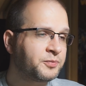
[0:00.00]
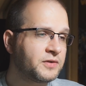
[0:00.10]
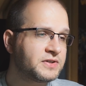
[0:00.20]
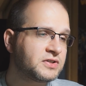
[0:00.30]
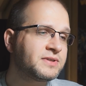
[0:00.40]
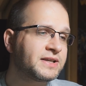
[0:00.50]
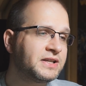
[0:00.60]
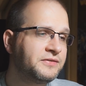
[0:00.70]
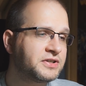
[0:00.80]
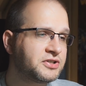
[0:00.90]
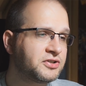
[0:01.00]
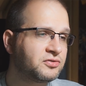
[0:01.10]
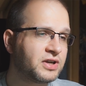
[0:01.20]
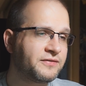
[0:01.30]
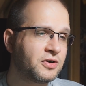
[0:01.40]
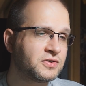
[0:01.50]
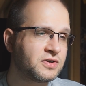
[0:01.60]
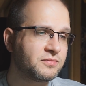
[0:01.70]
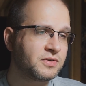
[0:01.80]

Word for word: No więc to są takie dwie rzeczy, które wychodzą,